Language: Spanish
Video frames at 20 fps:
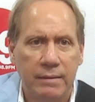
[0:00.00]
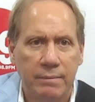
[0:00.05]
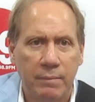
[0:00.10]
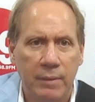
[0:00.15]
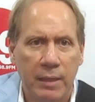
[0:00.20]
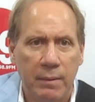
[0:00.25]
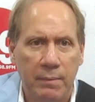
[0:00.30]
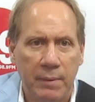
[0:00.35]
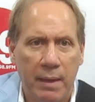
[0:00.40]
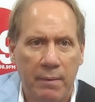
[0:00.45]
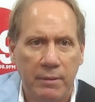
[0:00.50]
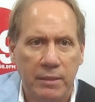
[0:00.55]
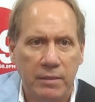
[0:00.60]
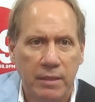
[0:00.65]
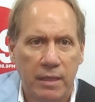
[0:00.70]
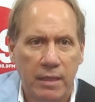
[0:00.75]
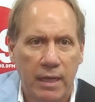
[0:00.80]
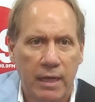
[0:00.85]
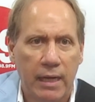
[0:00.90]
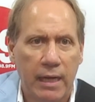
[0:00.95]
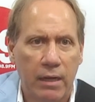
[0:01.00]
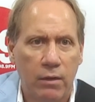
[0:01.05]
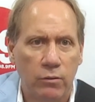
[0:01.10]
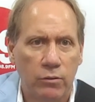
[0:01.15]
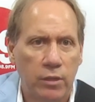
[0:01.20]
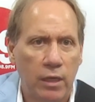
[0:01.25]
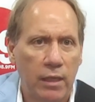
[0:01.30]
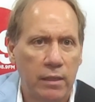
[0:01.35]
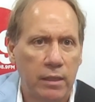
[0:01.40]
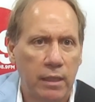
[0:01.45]
Me, avisa, Giancarlo,
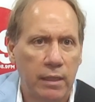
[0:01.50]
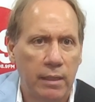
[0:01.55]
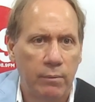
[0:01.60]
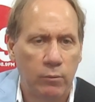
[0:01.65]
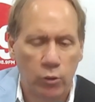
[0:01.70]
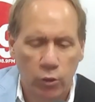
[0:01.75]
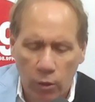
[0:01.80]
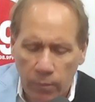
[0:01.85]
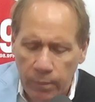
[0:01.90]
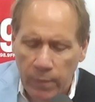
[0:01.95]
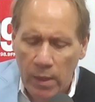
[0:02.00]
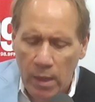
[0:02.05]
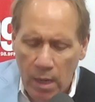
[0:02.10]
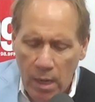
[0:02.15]
si la tenemos, ¿no?